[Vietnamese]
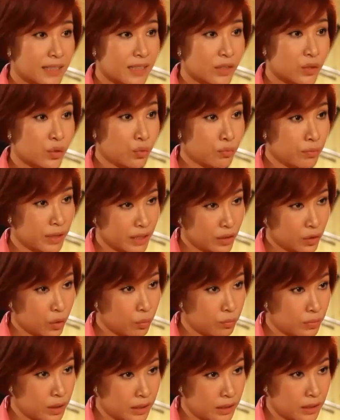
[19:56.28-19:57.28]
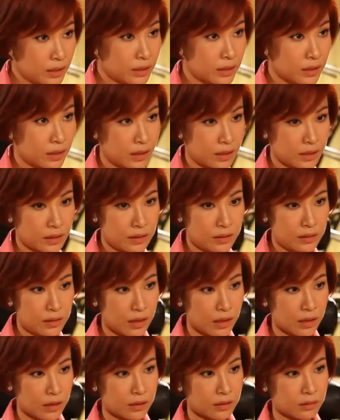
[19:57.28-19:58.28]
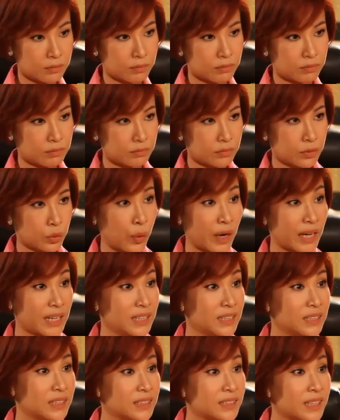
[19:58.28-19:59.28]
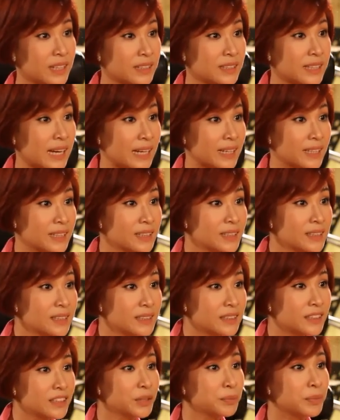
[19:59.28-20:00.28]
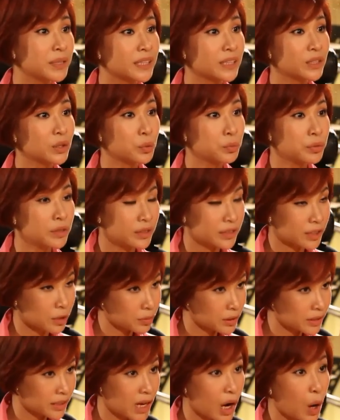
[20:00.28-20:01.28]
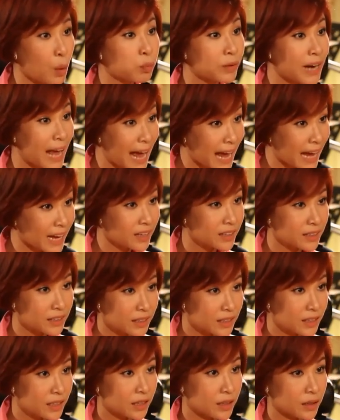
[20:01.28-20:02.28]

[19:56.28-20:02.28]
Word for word: thì xuống biển cùng linh để uh, quay những cái cảnh dưới biển cũng như trong những cái hốc đá ừ.